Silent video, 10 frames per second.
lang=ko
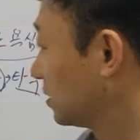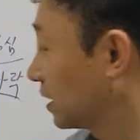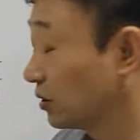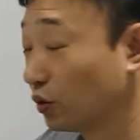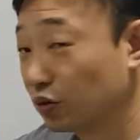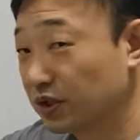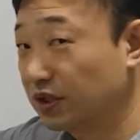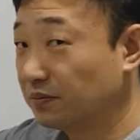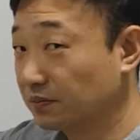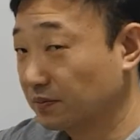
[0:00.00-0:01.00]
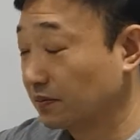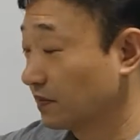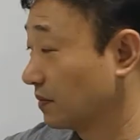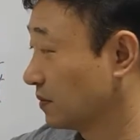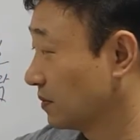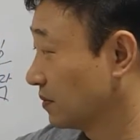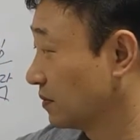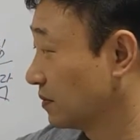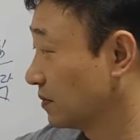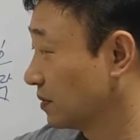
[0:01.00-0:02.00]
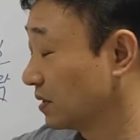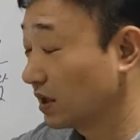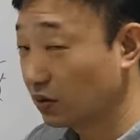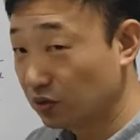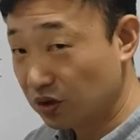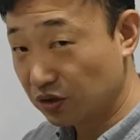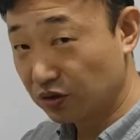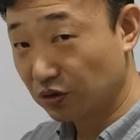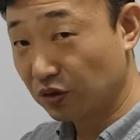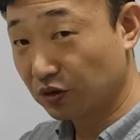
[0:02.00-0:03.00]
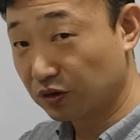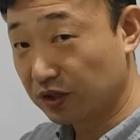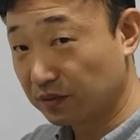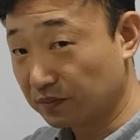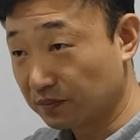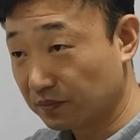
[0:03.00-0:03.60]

자, 욕심. 자, 우리 스스로의 욕심이